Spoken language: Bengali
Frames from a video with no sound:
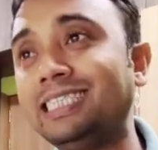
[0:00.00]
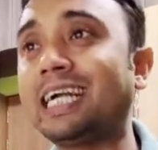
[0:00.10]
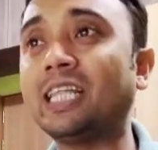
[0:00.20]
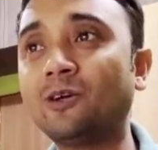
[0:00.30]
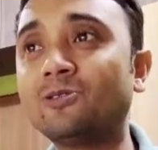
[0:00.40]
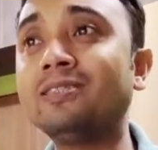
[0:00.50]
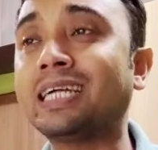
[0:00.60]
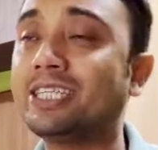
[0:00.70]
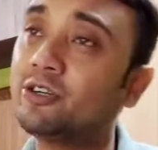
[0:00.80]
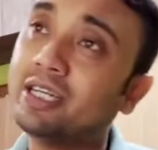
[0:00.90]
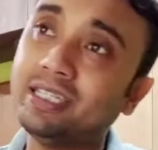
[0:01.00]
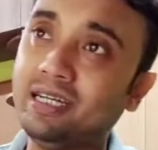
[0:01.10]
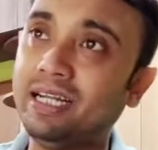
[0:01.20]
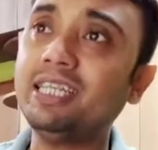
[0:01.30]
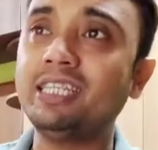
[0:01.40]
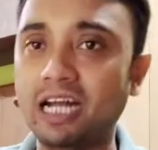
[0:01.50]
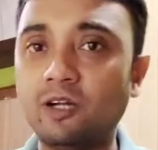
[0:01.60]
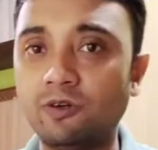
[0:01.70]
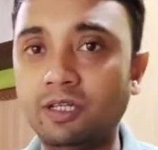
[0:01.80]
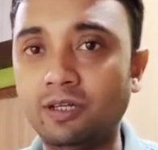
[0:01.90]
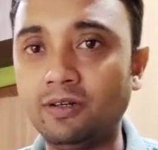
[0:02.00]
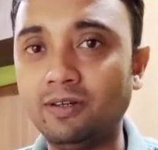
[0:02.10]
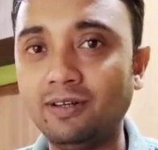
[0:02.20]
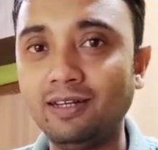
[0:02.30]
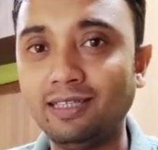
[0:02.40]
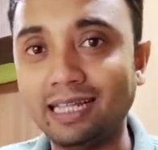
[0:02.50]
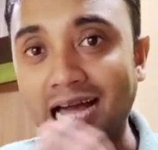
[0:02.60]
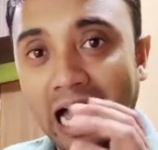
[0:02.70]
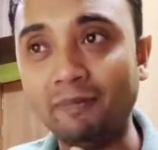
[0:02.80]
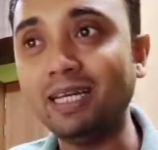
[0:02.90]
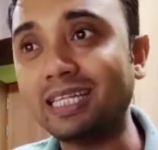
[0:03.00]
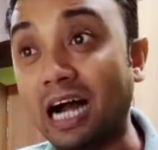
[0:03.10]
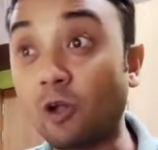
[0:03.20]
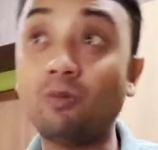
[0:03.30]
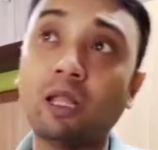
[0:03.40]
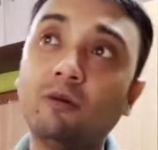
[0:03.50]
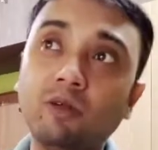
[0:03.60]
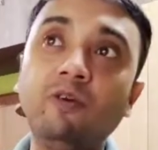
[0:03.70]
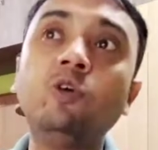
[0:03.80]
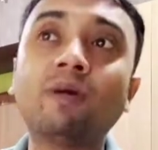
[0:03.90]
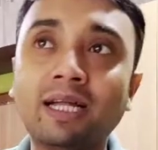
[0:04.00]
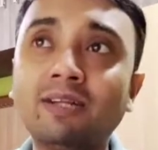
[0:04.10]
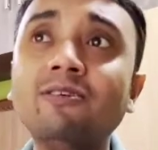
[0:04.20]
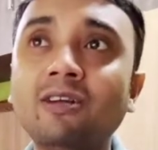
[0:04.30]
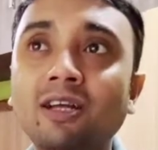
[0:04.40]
যারা নতুন তাদের সঙ্গে এটা শেয়ার করে দিও তাহলে আমি যাতে আরও ভালো ভালো ভিডিও বানানোর